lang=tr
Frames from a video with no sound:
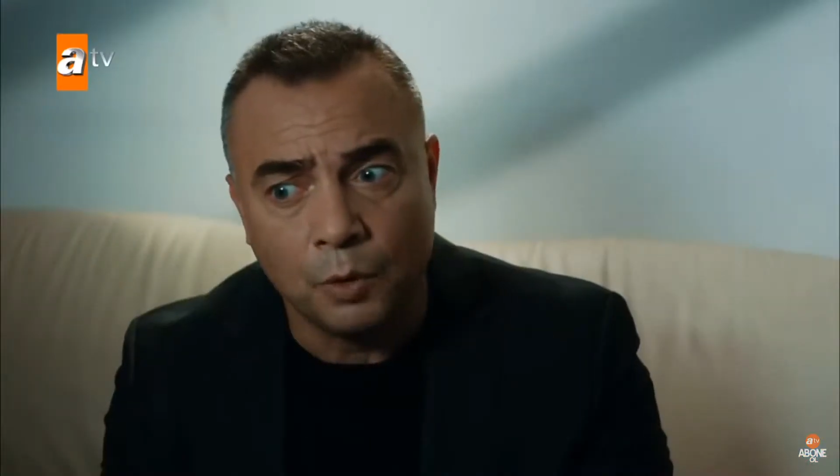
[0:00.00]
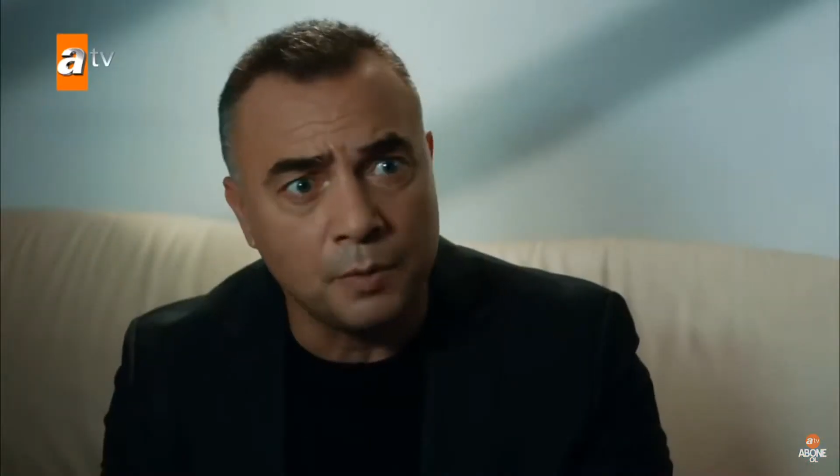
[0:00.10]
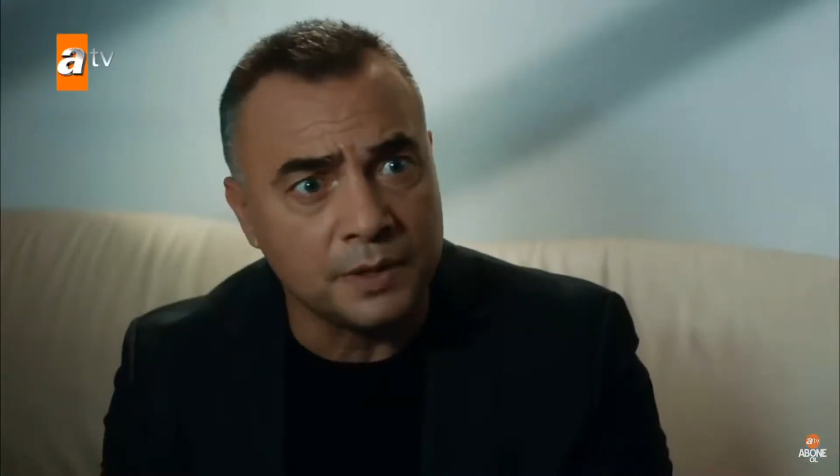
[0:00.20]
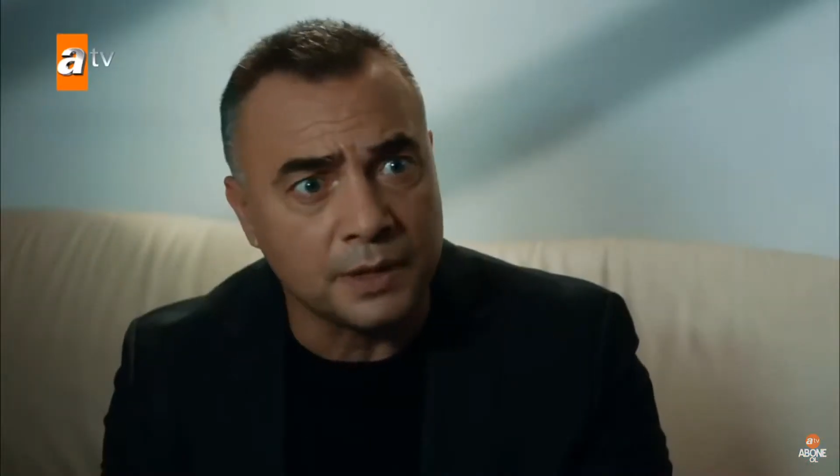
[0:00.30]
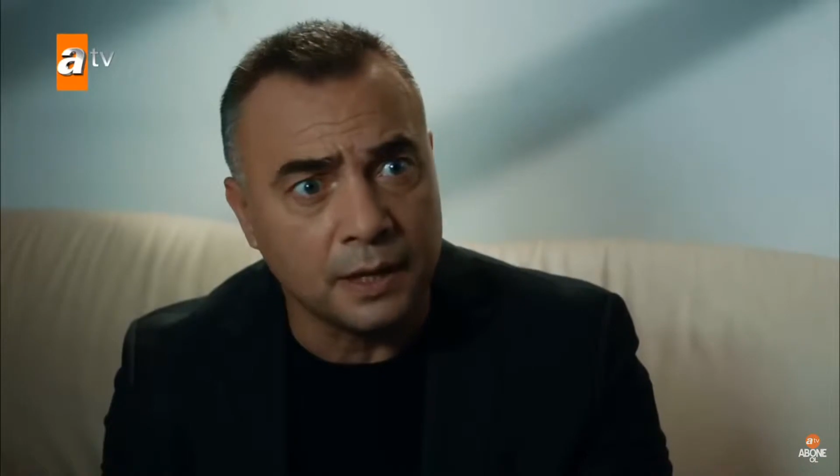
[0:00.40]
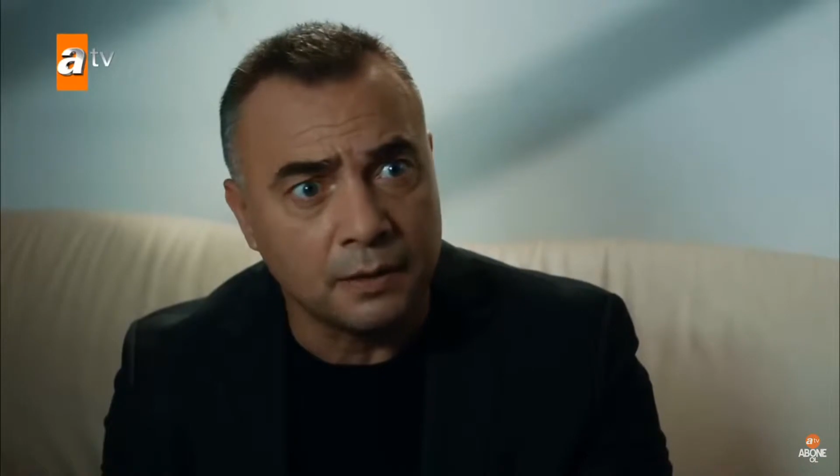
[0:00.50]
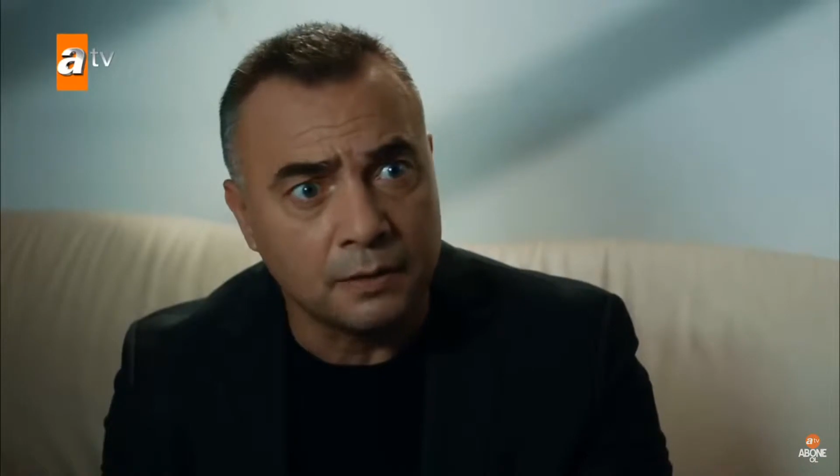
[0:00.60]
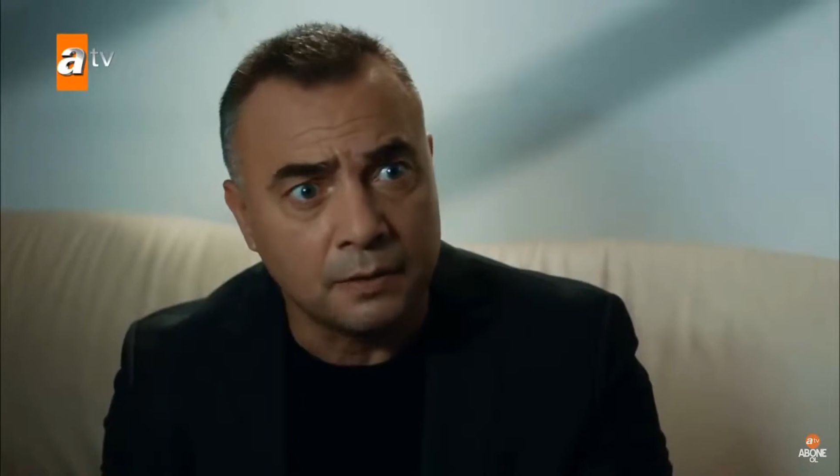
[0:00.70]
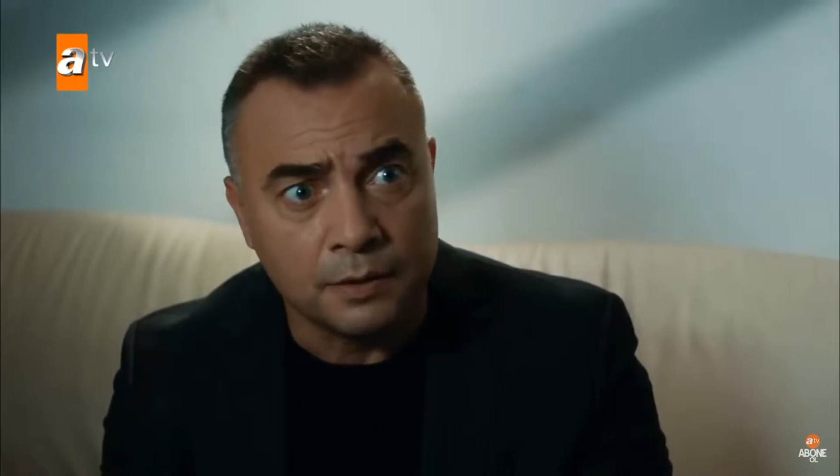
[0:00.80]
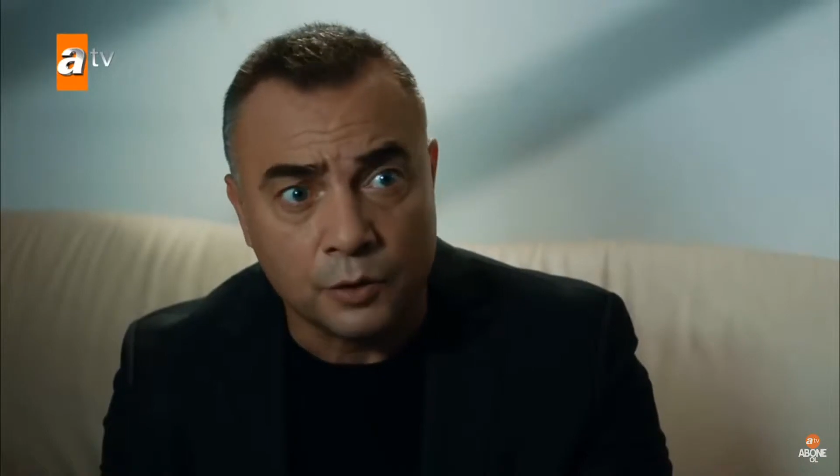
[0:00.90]
Olmaz ha.
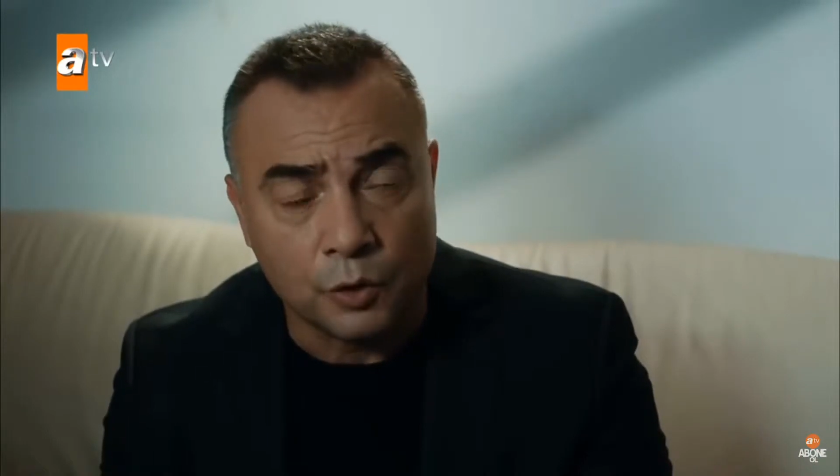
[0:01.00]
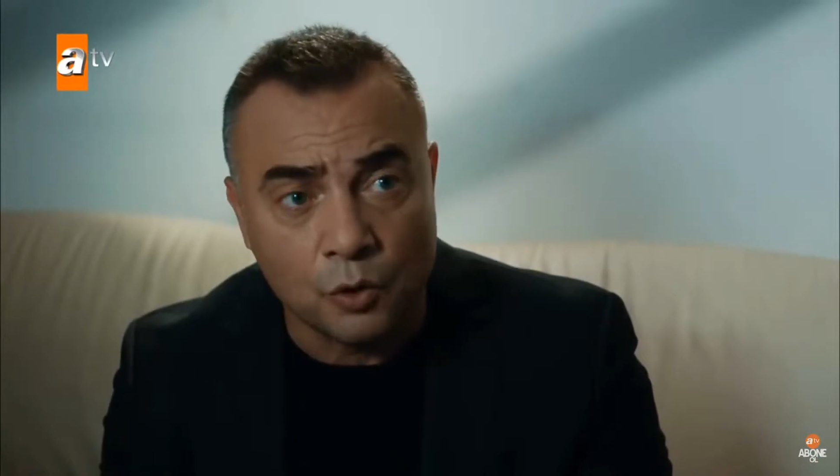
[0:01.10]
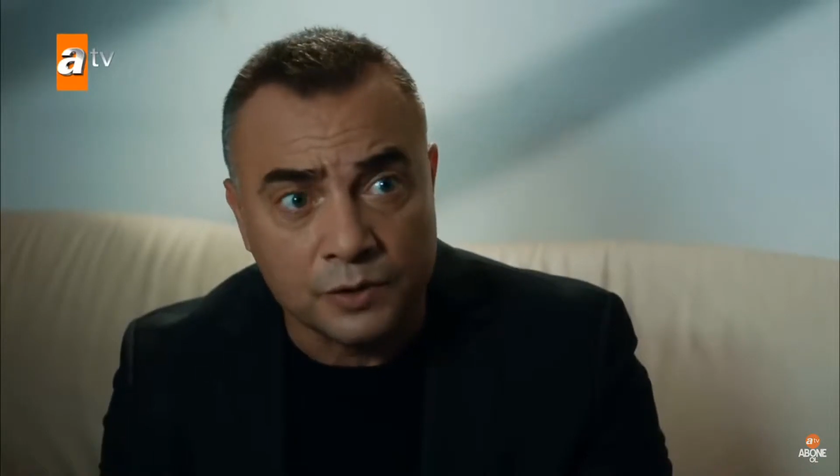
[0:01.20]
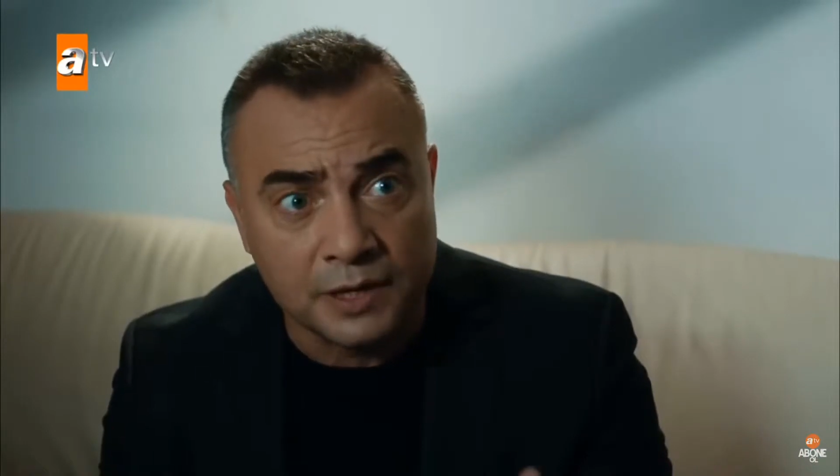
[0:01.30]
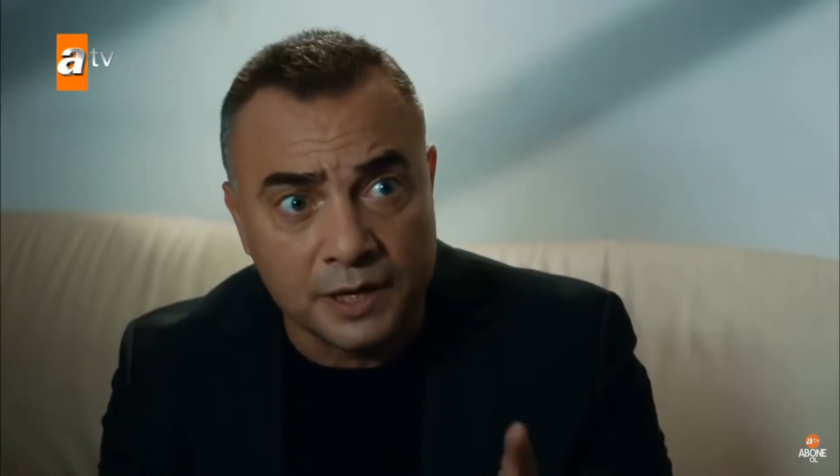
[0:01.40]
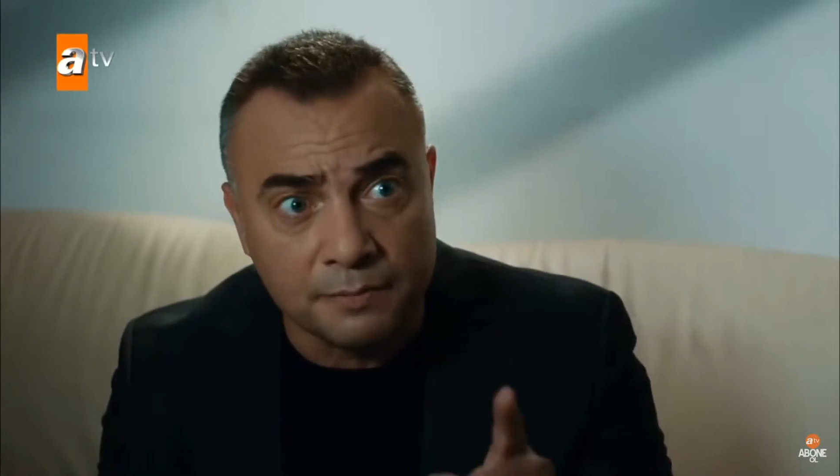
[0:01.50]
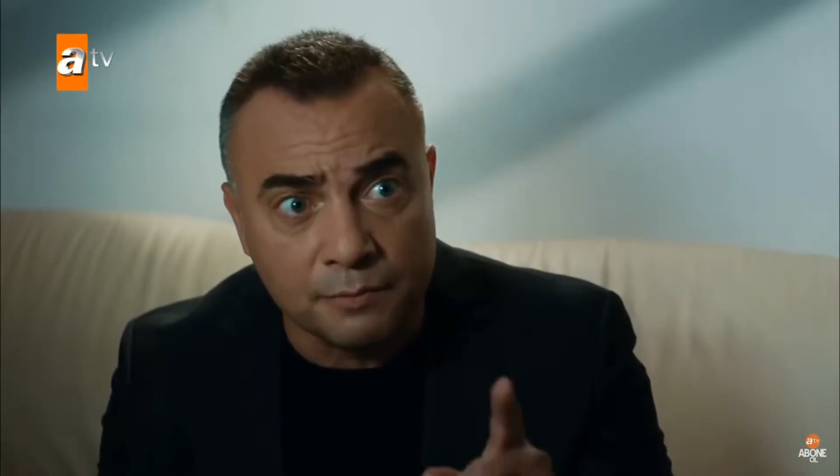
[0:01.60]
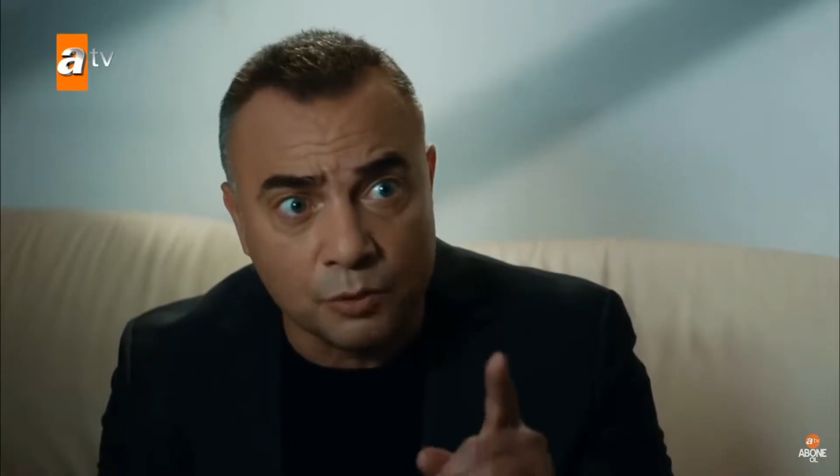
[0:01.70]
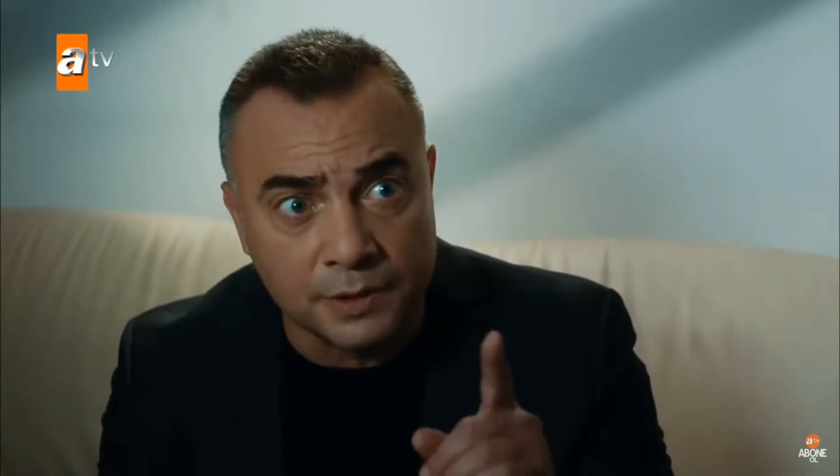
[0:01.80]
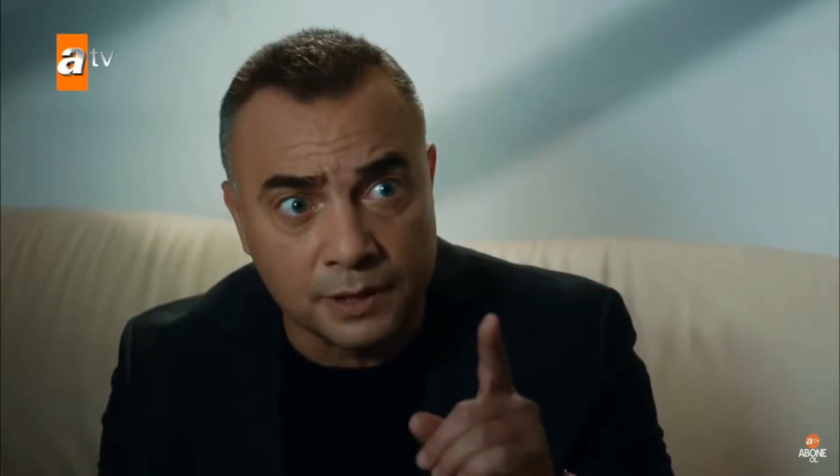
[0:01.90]

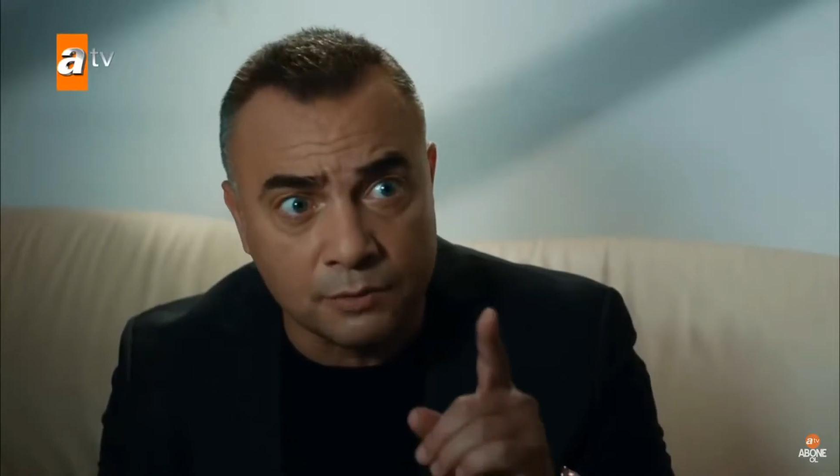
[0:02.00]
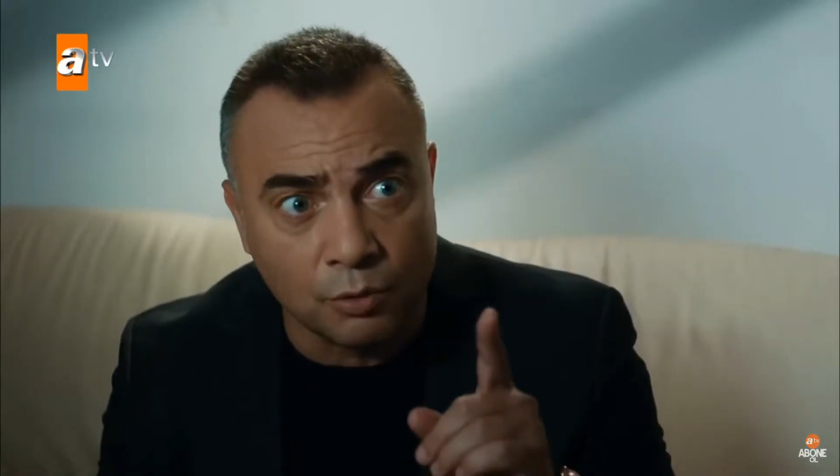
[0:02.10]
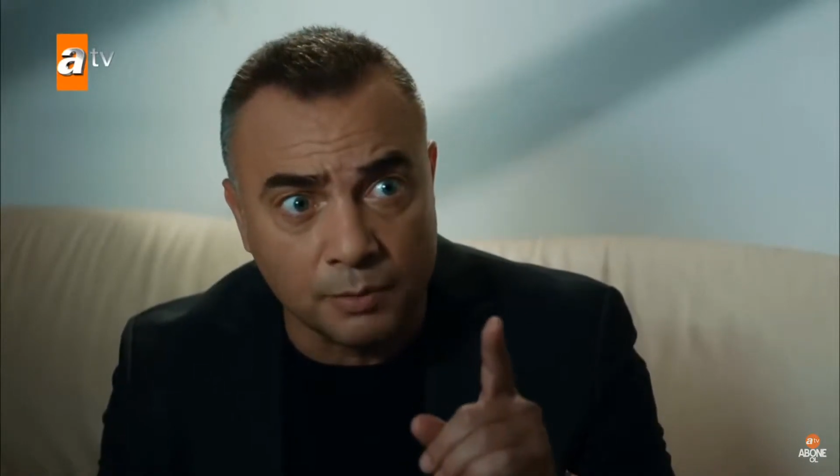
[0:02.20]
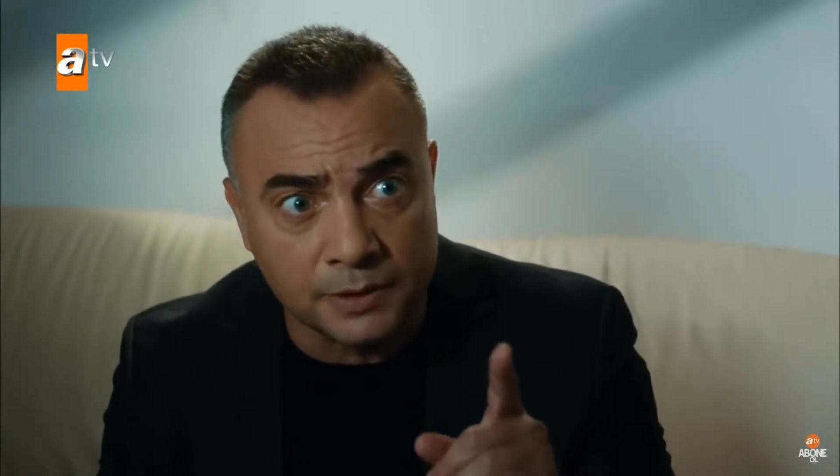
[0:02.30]
Gözlerin, mözlerinde